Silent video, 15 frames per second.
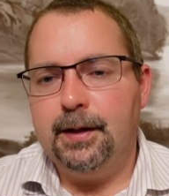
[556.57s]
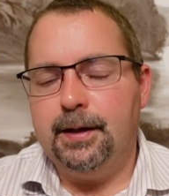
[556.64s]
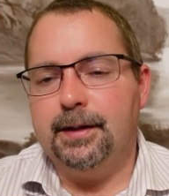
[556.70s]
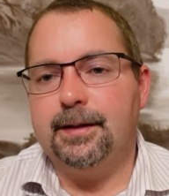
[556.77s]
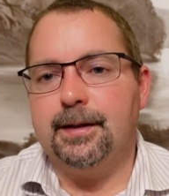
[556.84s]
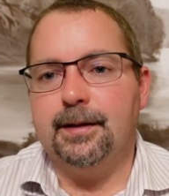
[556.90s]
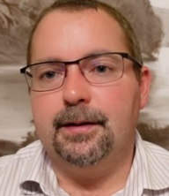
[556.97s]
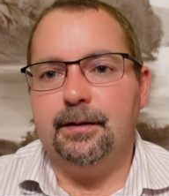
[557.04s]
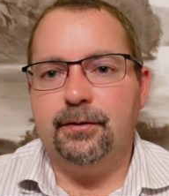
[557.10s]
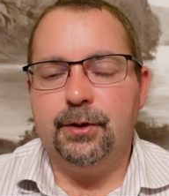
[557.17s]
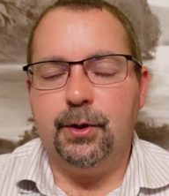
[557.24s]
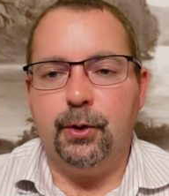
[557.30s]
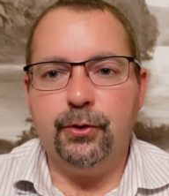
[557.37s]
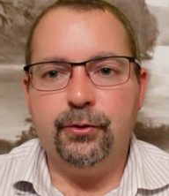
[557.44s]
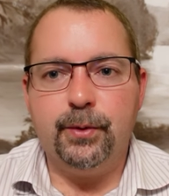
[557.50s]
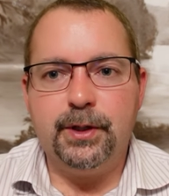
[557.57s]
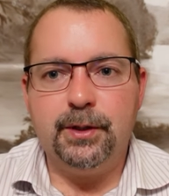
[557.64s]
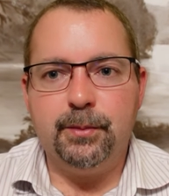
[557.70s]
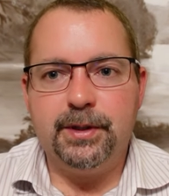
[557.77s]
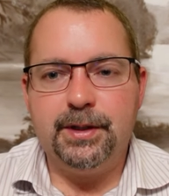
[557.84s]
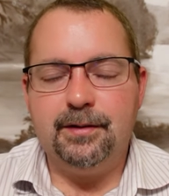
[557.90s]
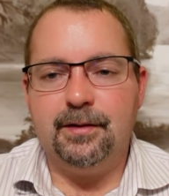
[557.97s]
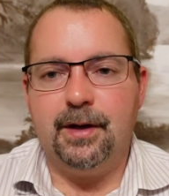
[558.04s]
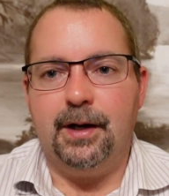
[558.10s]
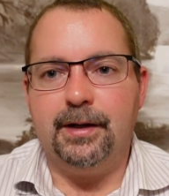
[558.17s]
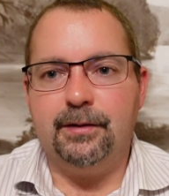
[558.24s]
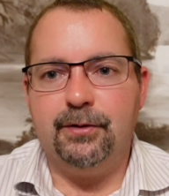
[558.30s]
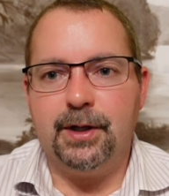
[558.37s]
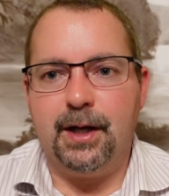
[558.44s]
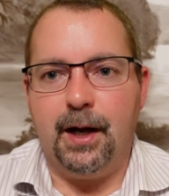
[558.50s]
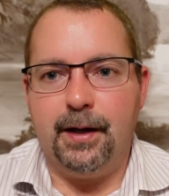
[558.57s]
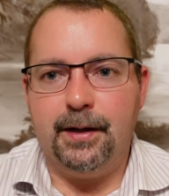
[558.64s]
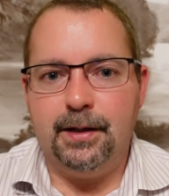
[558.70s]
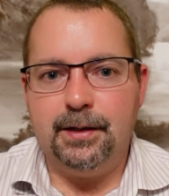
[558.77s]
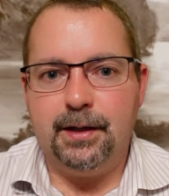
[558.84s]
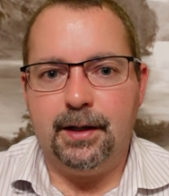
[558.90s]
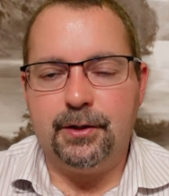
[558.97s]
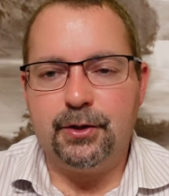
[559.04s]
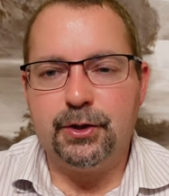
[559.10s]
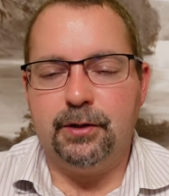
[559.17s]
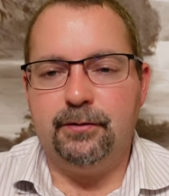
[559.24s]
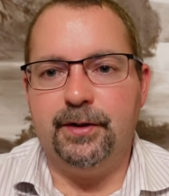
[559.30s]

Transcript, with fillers: Ich gehe davon aus, wenn ich mir die Zahlen der Vergangenheit anschaue,